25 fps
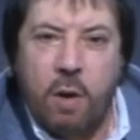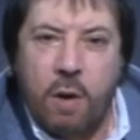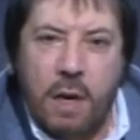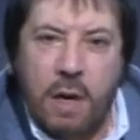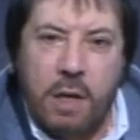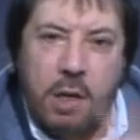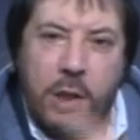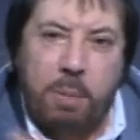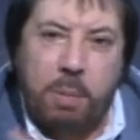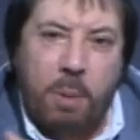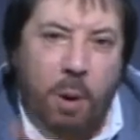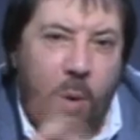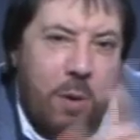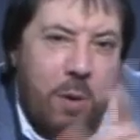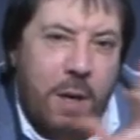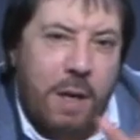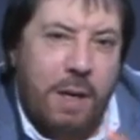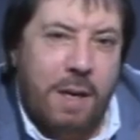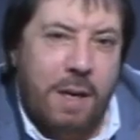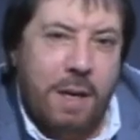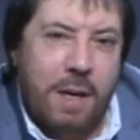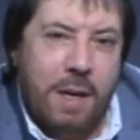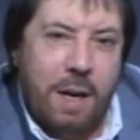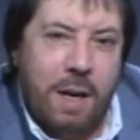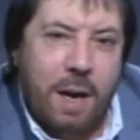خلي يسمعونها
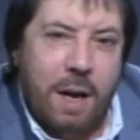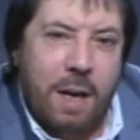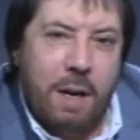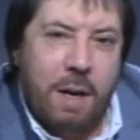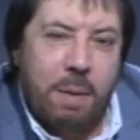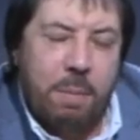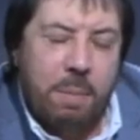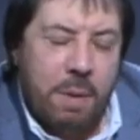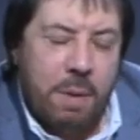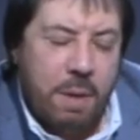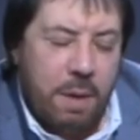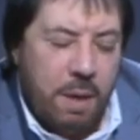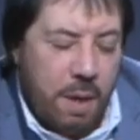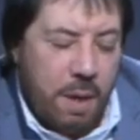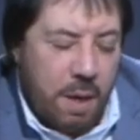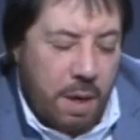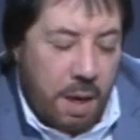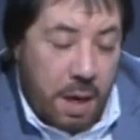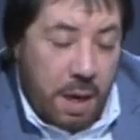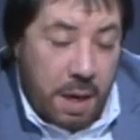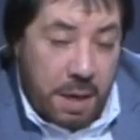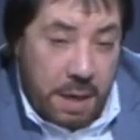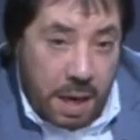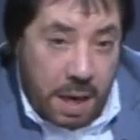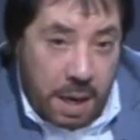كل العالم
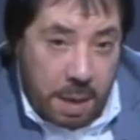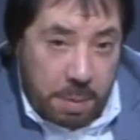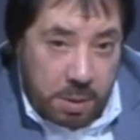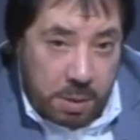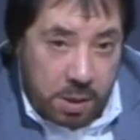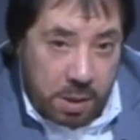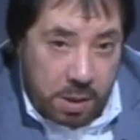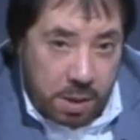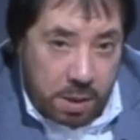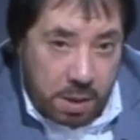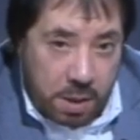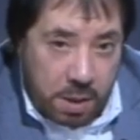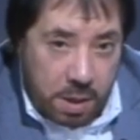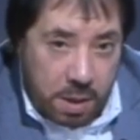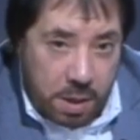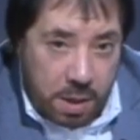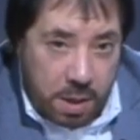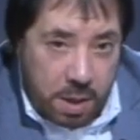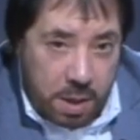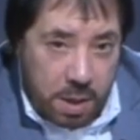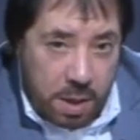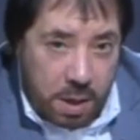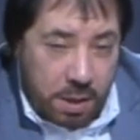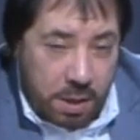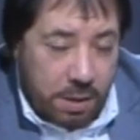أنا أمس
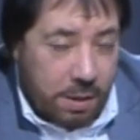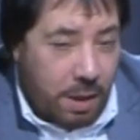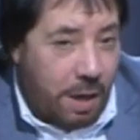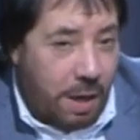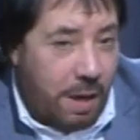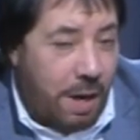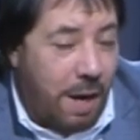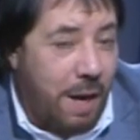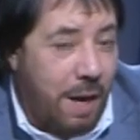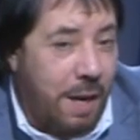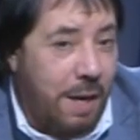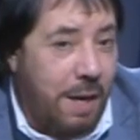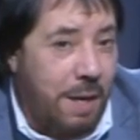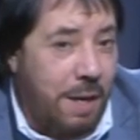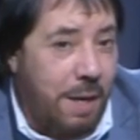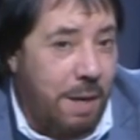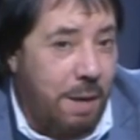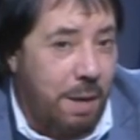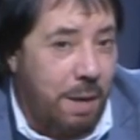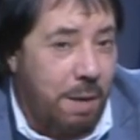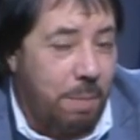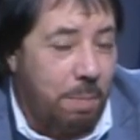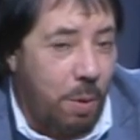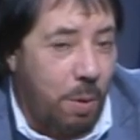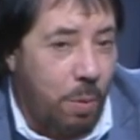انطرح
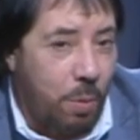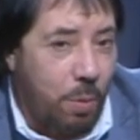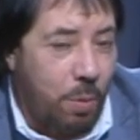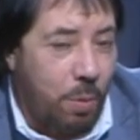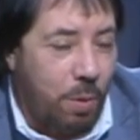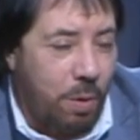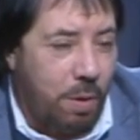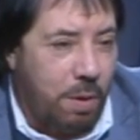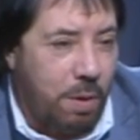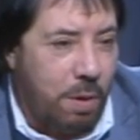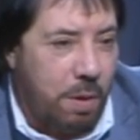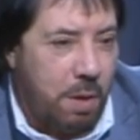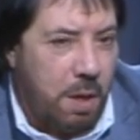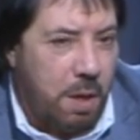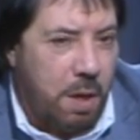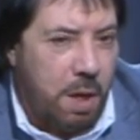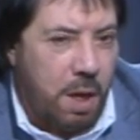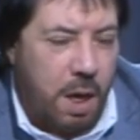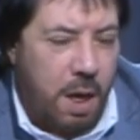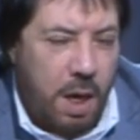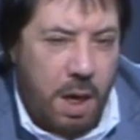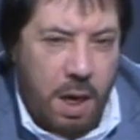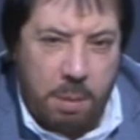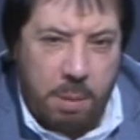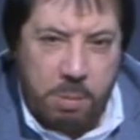علي موضوع
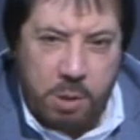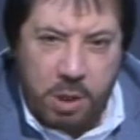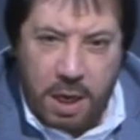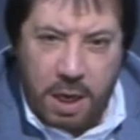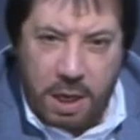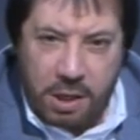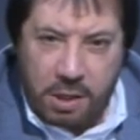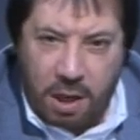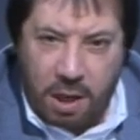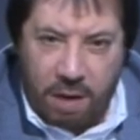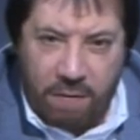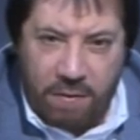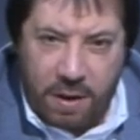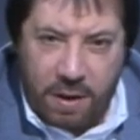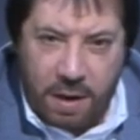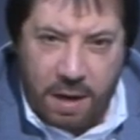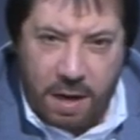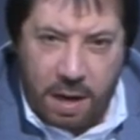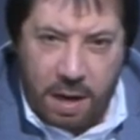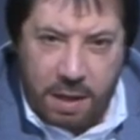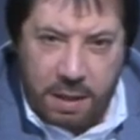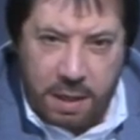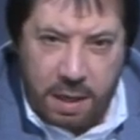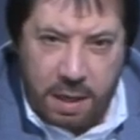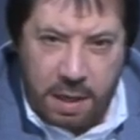أمشي أسافر
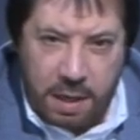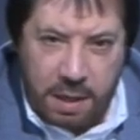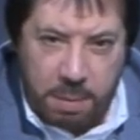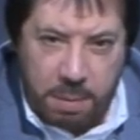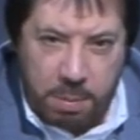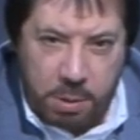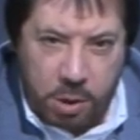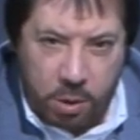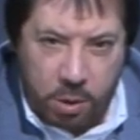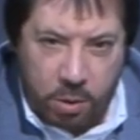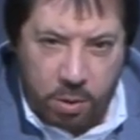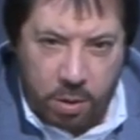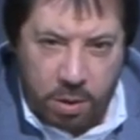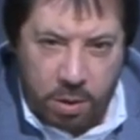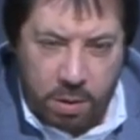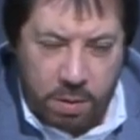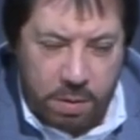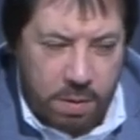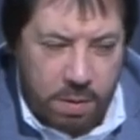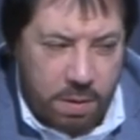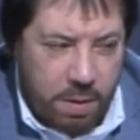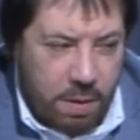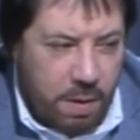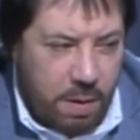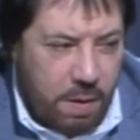إلى كندا بشغل
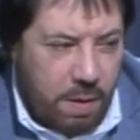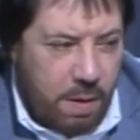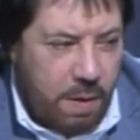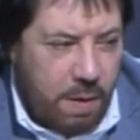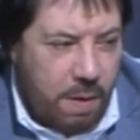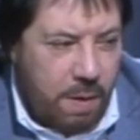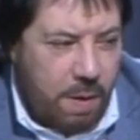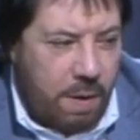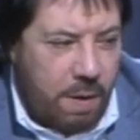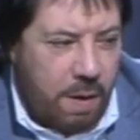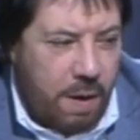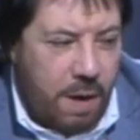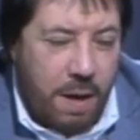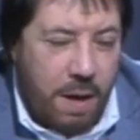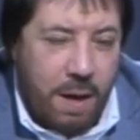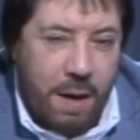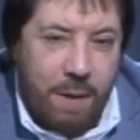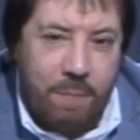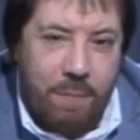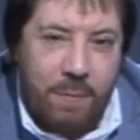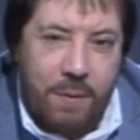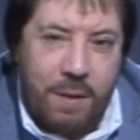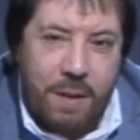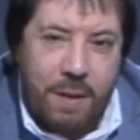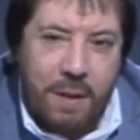ها
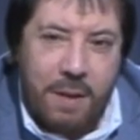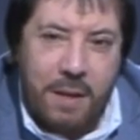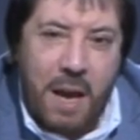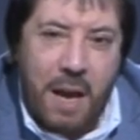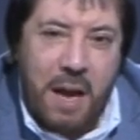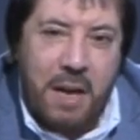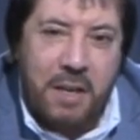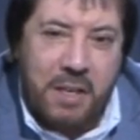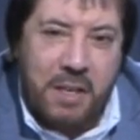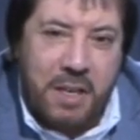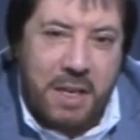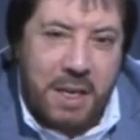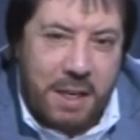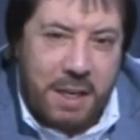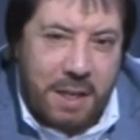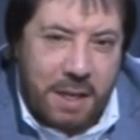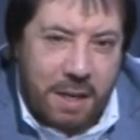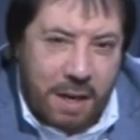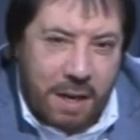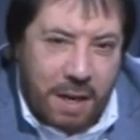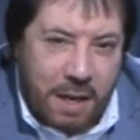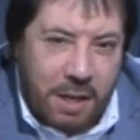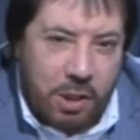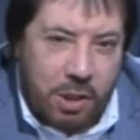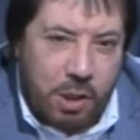يأتيني
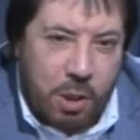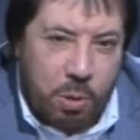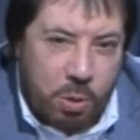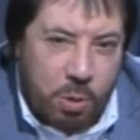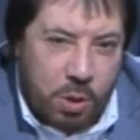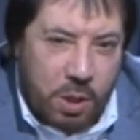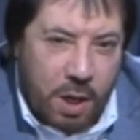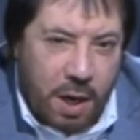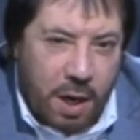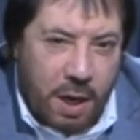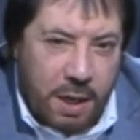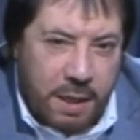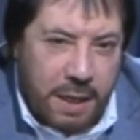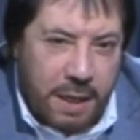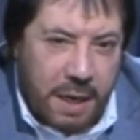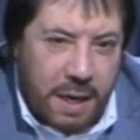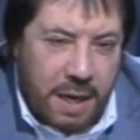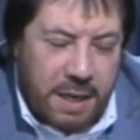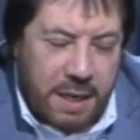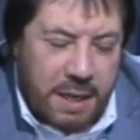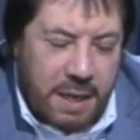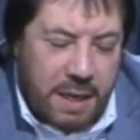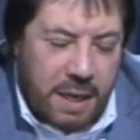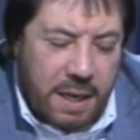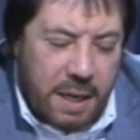رئيس الوزراء
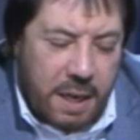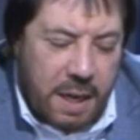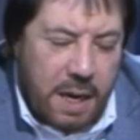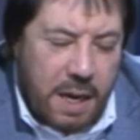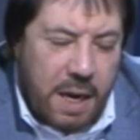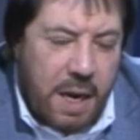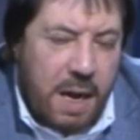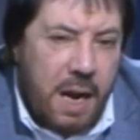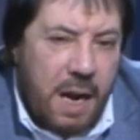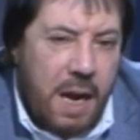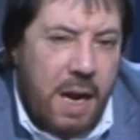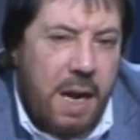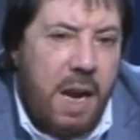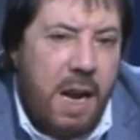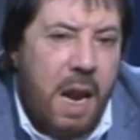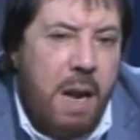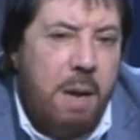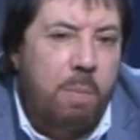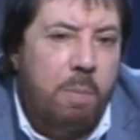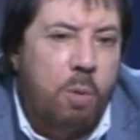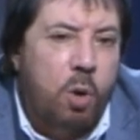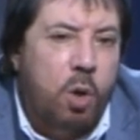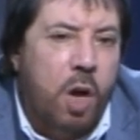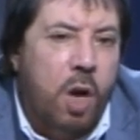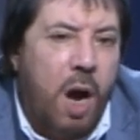الكندي إلى
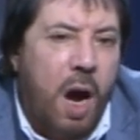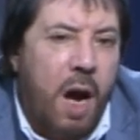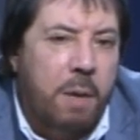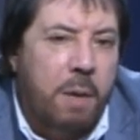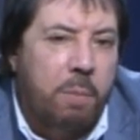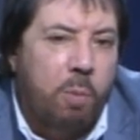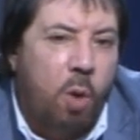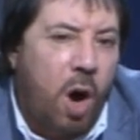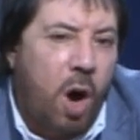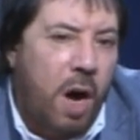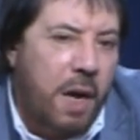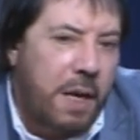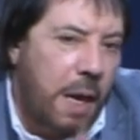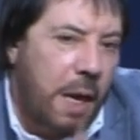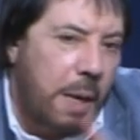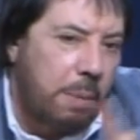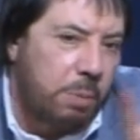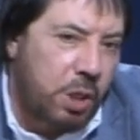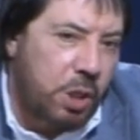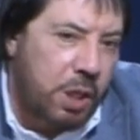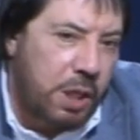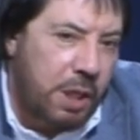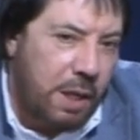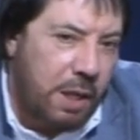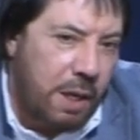المكان مو أنا
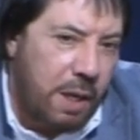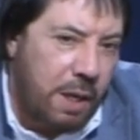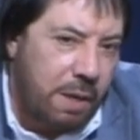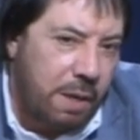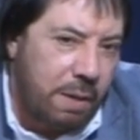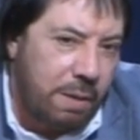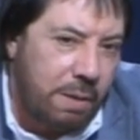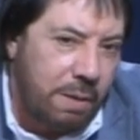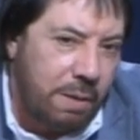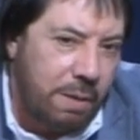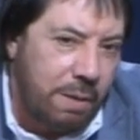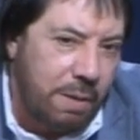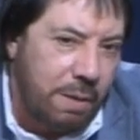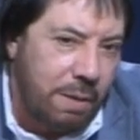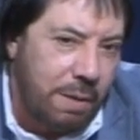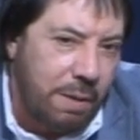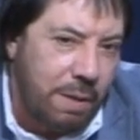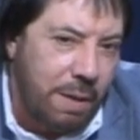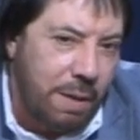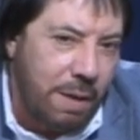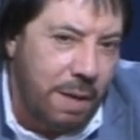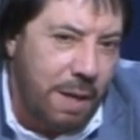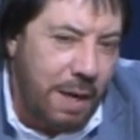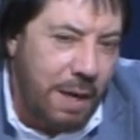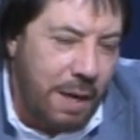أمشي له
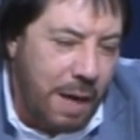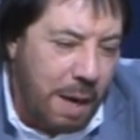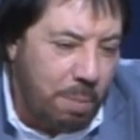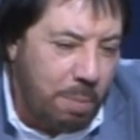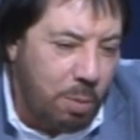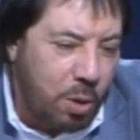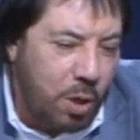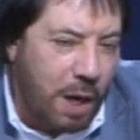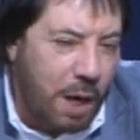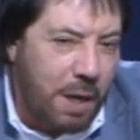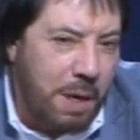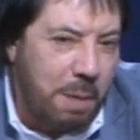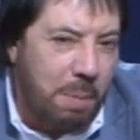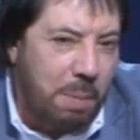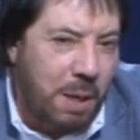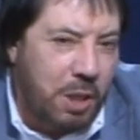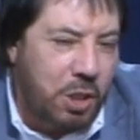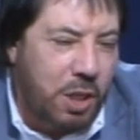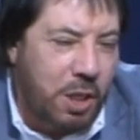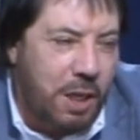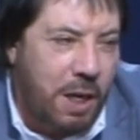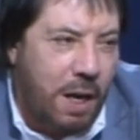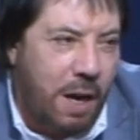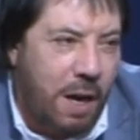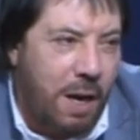الى المكان
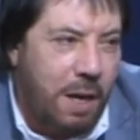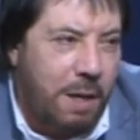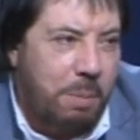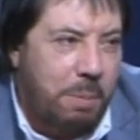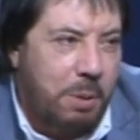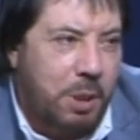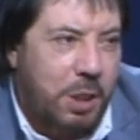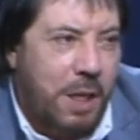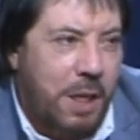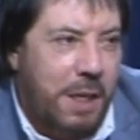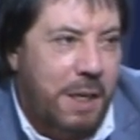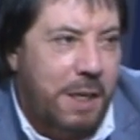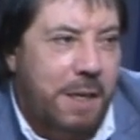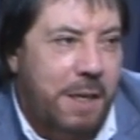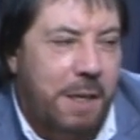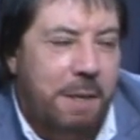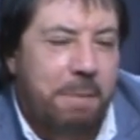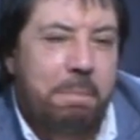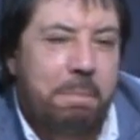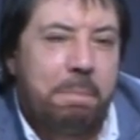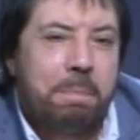الماشي له انا بالشركه